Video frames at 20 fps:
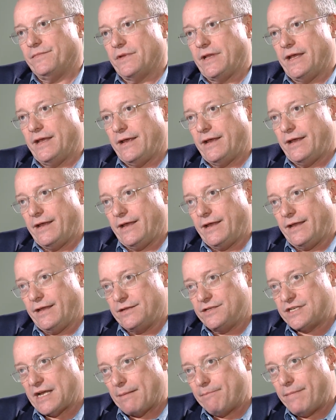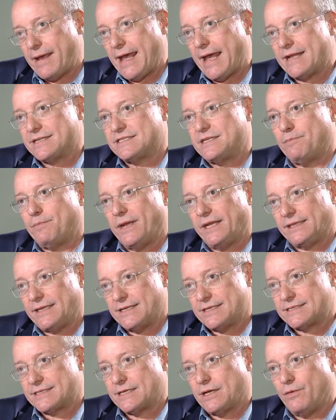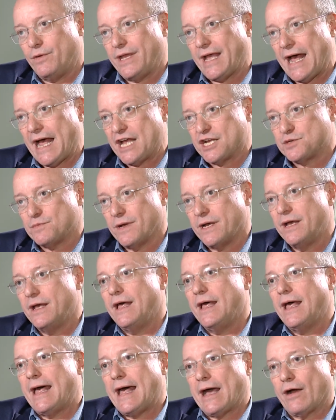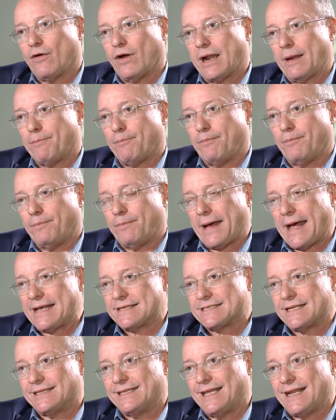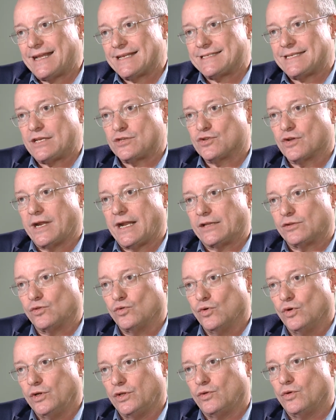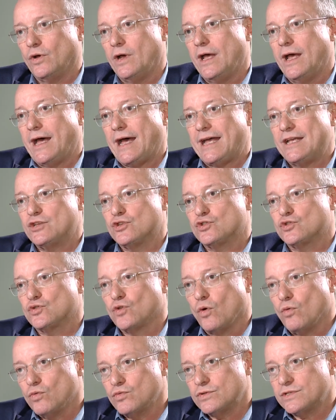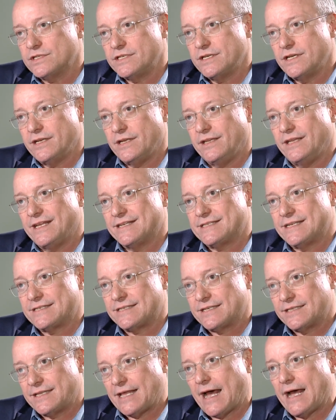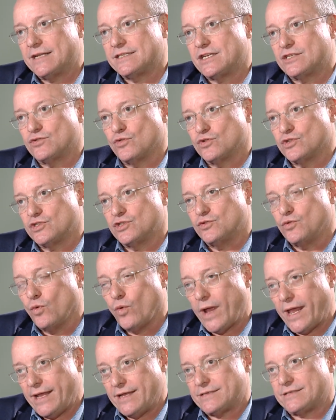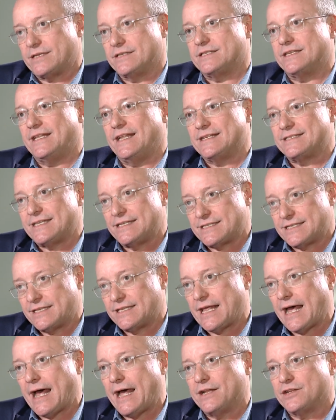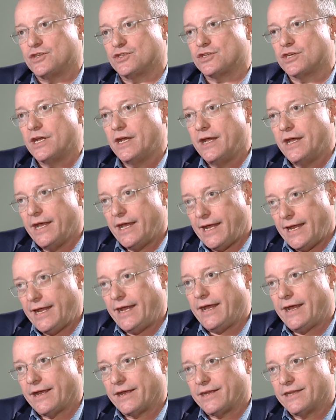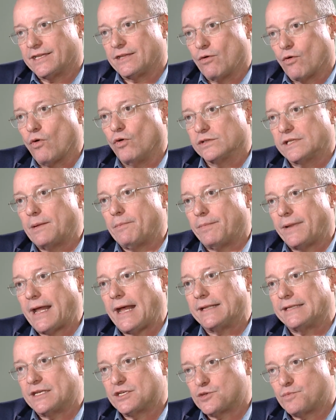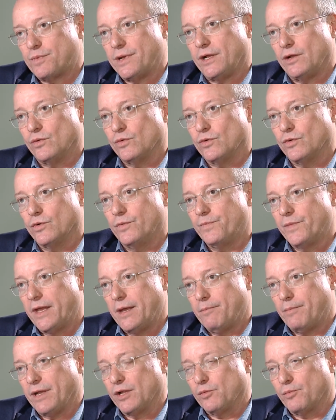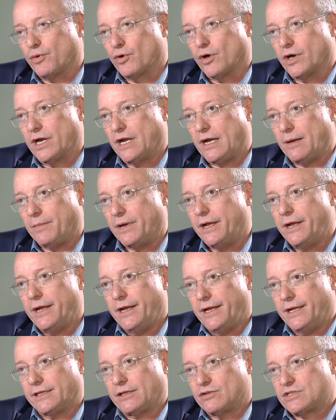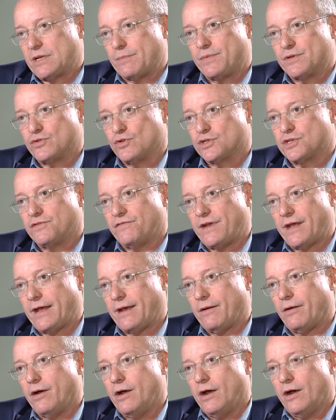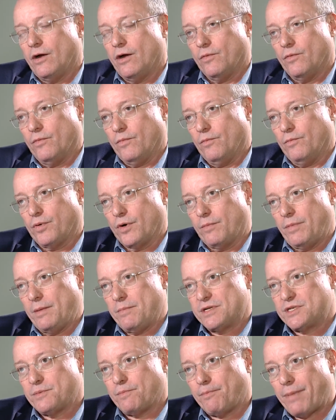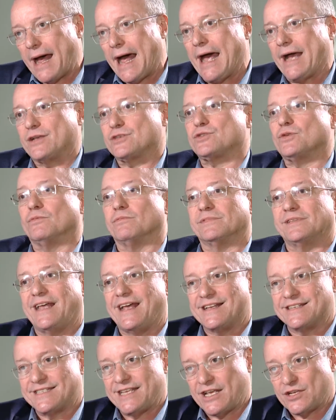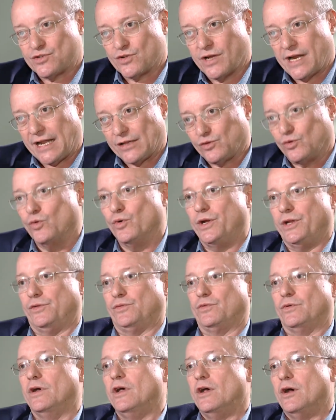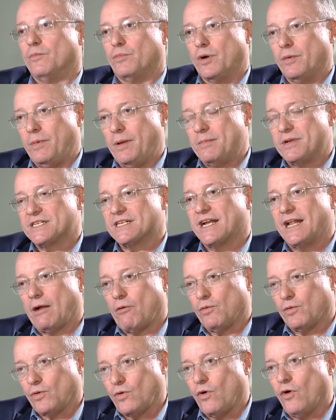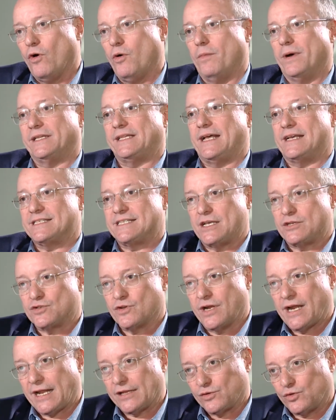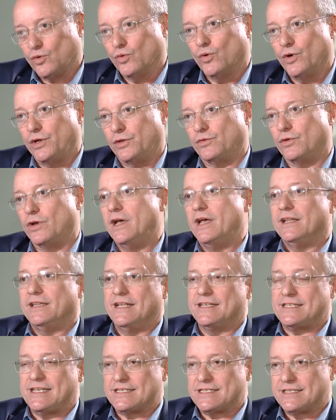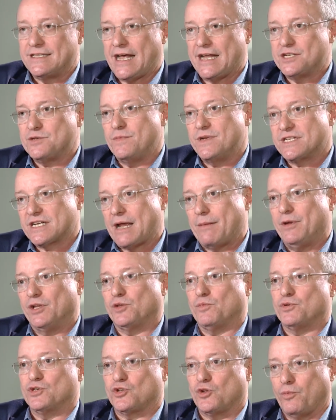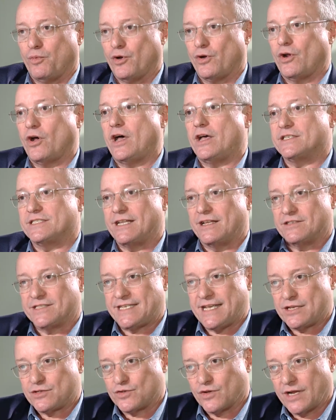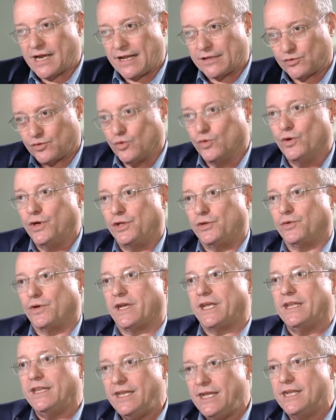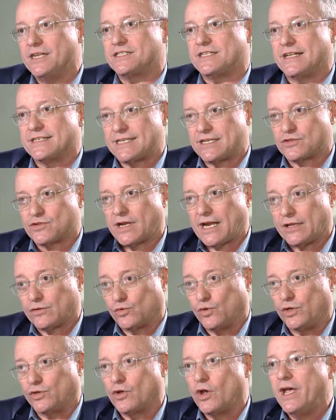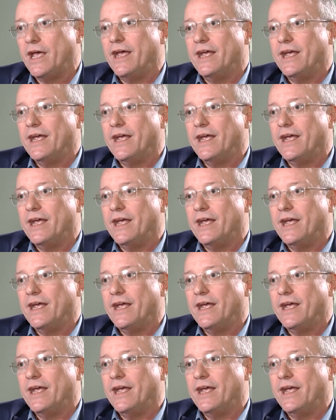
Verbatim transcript: É, diabetes, hipertensão e asma, agora passa a ter acesso gratuito às 11 necessidades, às 11 doenças e necessidades é, que estão contempladas pelo, pelo programa. Então, se a pessoa tiver um problema de Parkinson, tem acesso gratuito. Problema de glaucoma, tem acesso gratuito. Necessidade de medicamento para tem acesso gratuito. Rinite, tem acesso gratuito.